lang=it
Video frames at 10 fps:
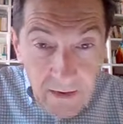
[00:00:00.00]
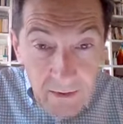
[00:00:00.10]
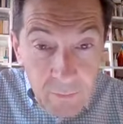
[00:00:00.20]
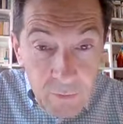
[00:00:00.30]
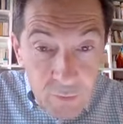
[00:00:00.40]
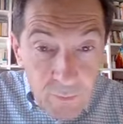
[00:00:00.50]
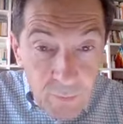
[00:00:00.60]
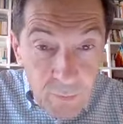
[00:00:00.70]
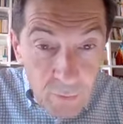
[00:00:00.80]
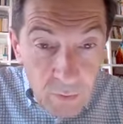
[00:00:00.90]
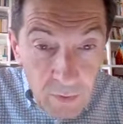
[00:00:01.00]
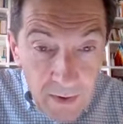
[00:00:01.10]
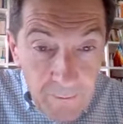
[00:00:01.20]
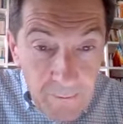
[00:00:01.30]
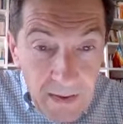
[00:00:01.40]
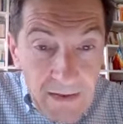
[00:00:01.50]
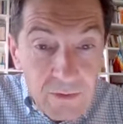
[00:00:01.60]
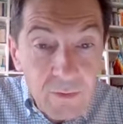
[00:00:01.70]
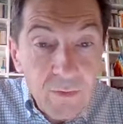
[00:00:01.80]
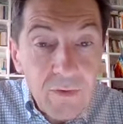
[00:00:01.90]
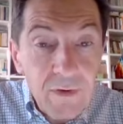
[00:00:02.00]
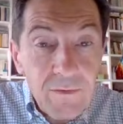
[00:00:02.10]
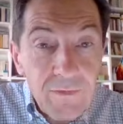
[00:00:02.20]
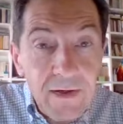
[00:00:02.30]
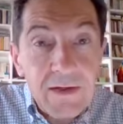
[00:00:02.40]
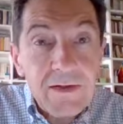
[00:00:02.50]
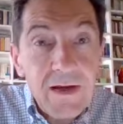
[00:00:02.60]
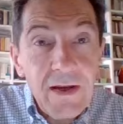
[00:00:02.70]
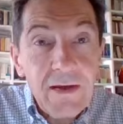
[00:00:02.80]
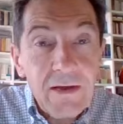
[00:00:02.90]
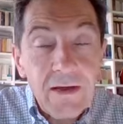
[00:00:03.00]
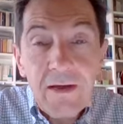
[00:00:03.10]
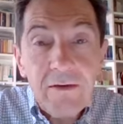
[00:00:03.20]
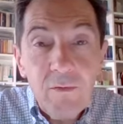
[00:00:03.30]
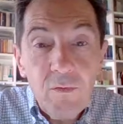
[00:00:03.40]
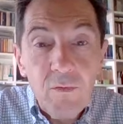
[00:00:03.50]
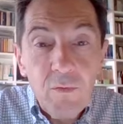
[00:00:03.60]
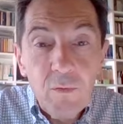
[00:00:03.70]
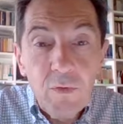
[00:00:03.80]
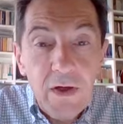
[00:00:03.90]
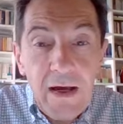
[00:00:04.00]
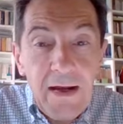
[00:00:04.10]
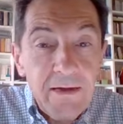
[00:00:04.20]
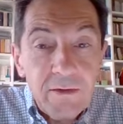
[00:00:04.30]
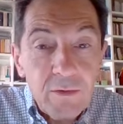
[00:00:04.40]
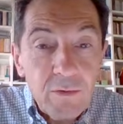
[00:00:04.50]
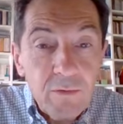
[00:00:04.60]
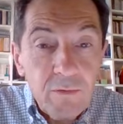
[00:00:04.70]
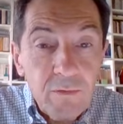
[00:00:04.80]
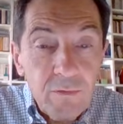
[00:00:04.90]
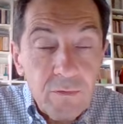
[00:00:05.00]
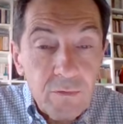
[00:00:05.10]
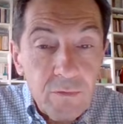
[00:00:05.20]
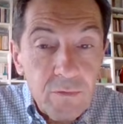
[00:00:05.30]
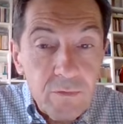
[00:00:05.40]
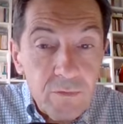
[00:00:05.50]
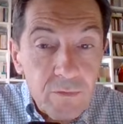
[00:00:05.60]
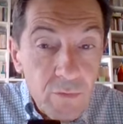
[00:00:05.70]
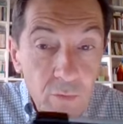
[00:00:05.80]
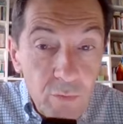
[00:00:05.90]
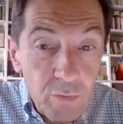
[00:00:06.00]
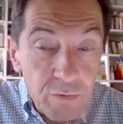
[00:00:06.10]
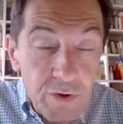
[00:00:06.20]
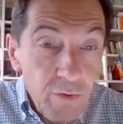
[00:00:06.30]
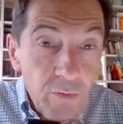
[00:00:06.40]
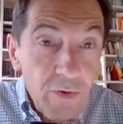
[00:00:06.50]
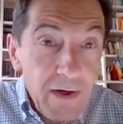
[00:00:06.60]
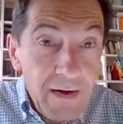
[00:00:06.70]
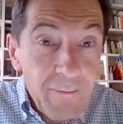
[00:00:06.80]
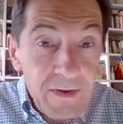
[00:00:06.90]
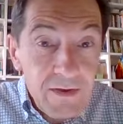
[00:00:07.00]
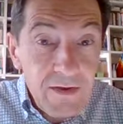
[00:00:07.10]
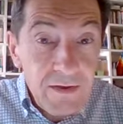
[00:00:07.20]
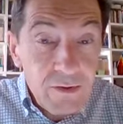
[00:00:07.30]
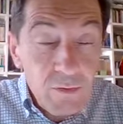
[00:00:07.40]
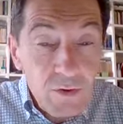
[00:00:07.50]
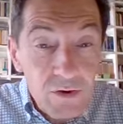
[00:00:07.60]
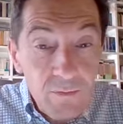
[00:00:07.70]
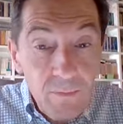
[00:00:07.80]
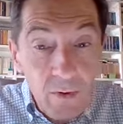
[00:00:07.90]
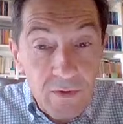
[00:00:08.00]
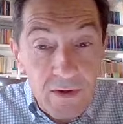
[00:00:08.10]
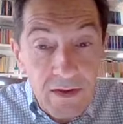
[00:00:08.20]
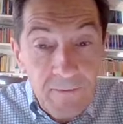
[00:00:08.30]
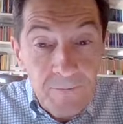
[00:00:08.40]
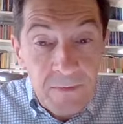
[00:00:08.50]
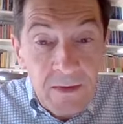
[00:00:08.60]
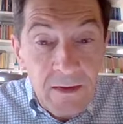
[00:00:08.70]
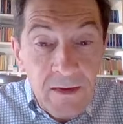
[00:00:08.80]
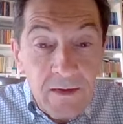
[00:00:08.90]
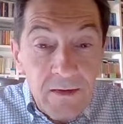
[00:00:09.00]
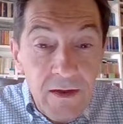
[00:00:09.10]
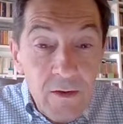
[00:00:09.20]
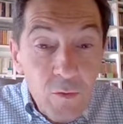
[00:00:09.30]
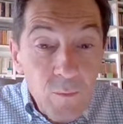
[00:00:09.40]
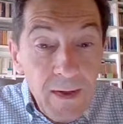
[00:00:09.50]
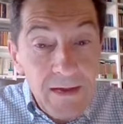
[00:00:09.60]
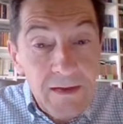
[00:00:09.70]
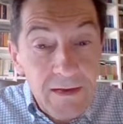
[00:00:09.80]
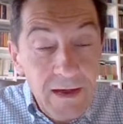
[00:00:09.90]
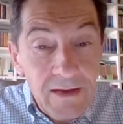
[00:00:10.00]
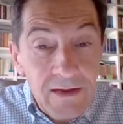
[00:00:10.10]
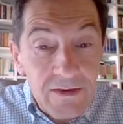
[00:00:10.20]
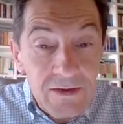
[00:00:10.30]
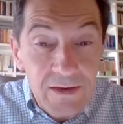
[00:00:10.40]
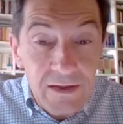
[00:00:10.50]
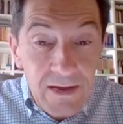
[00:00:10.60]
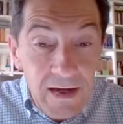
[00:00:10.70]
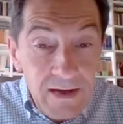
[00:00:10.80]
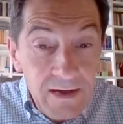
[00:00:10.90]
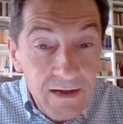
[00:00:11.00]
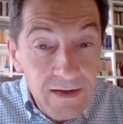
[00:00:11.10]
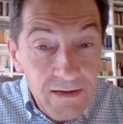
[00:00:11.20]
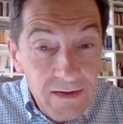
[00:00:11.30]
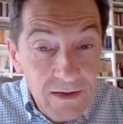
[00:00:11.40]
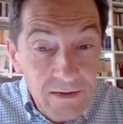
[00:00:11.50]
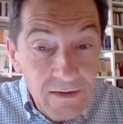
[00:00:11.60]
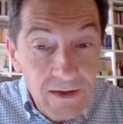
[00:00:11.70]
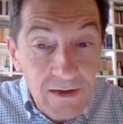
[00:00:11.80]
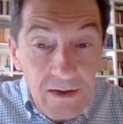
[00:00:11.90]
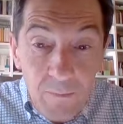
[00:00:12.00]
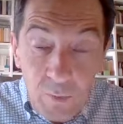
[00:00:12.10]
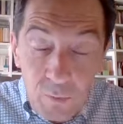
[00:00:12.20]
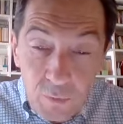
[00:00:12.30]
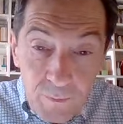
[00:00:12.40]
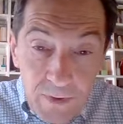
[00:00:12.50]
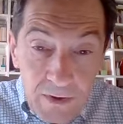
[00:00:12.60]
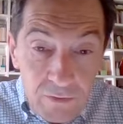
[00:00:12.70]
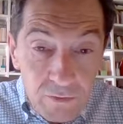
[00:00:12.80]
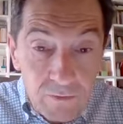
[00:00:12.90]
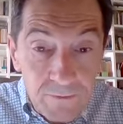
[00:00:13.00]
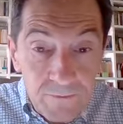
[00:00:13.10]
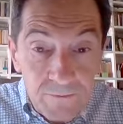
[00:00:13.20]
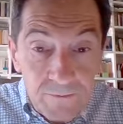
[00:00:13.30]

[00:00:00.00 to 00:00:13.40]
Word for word: E a questo punto appaiono i farisei, che nulla altro sono se non la rappresentazione simbolica dell'umanità che si dichiara credente e che molto spesso